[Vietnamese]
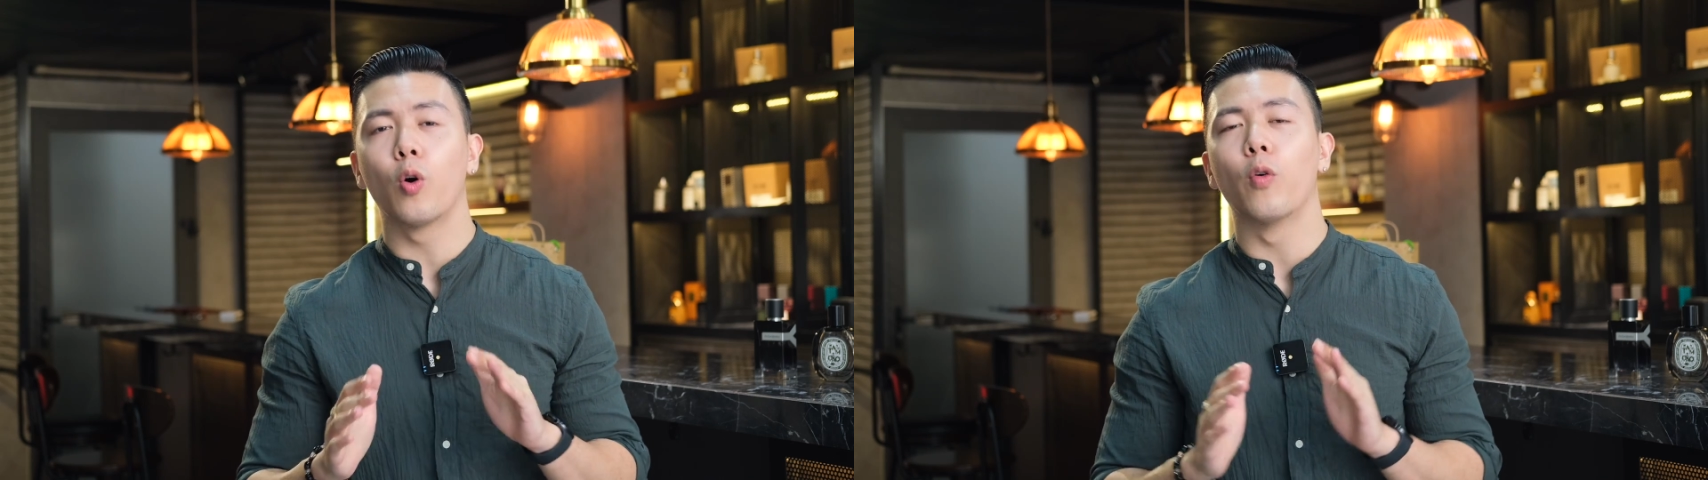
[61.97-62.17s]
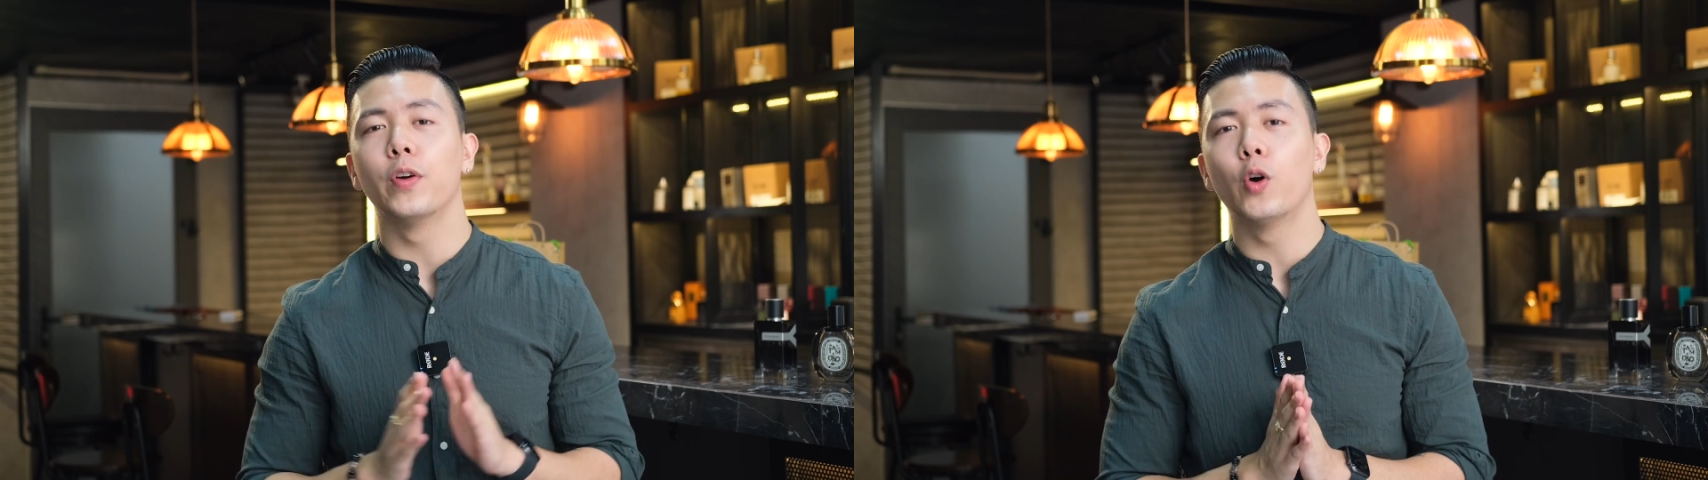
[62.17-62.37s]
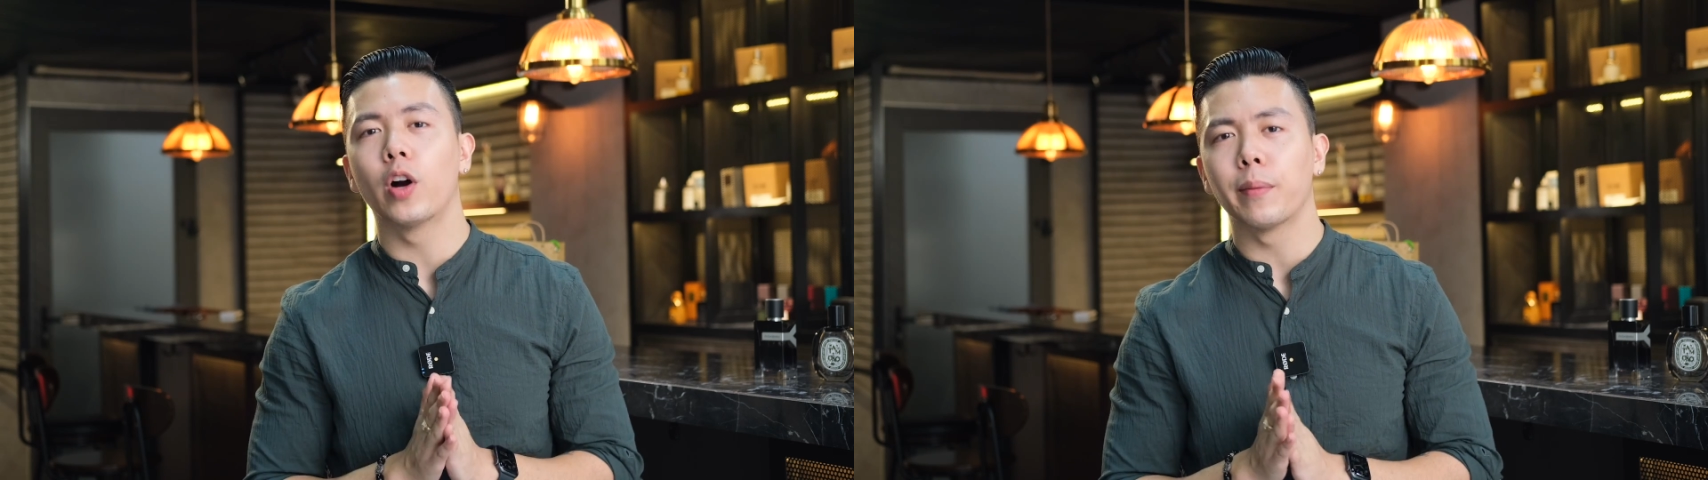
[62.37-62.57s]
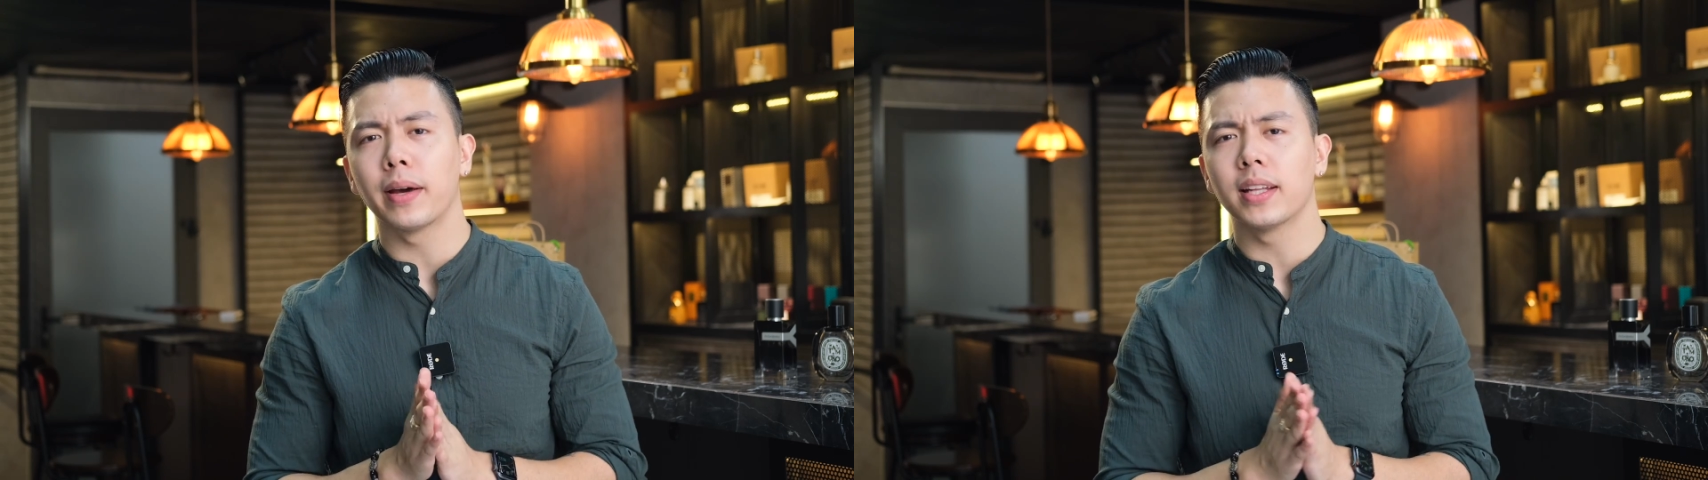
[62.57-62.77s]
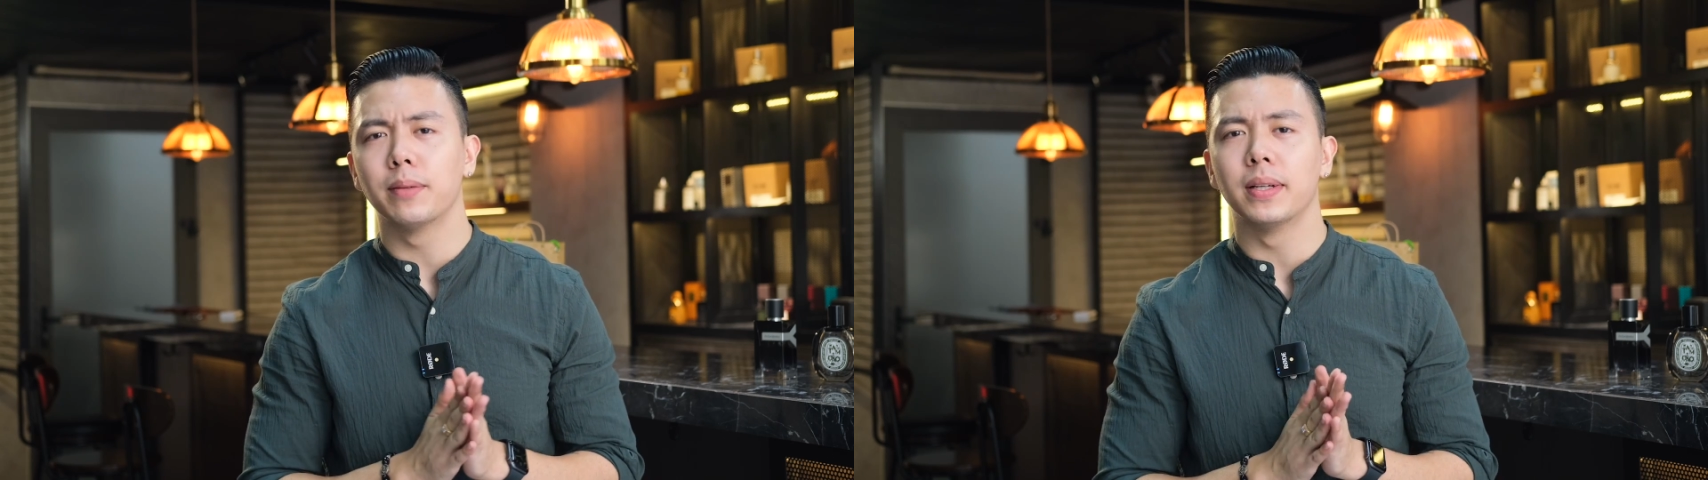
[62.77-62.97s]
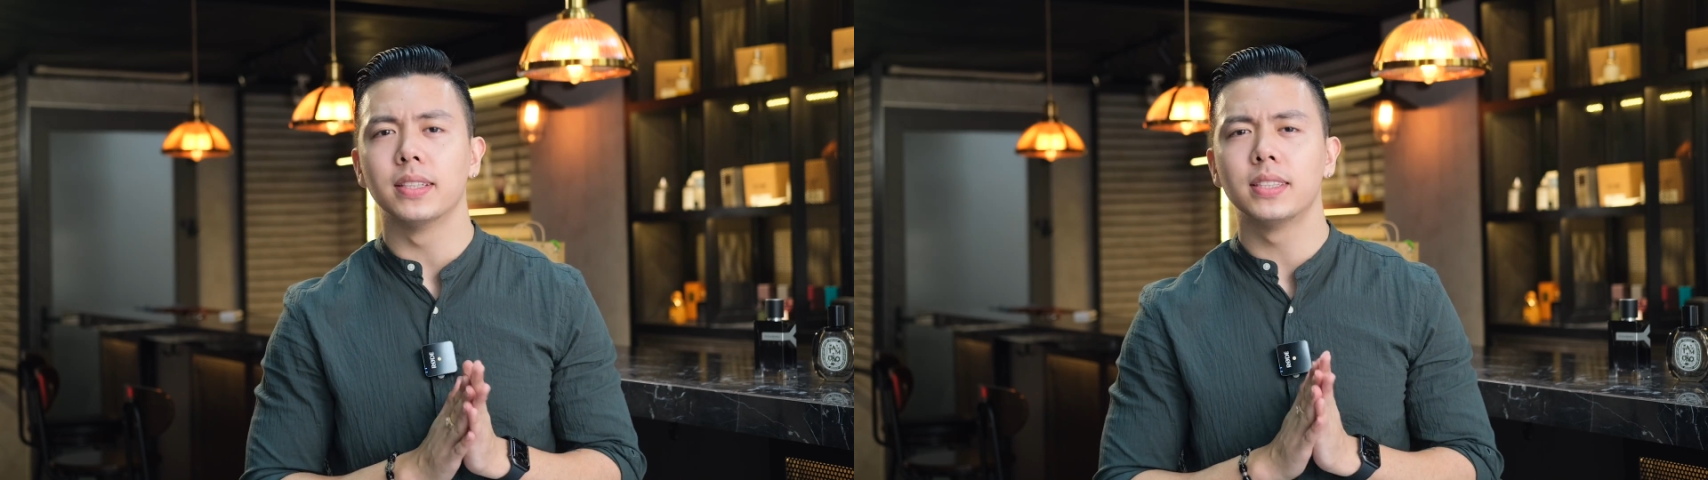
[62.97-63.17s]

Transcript: khổ video ngày hôm nay thì mình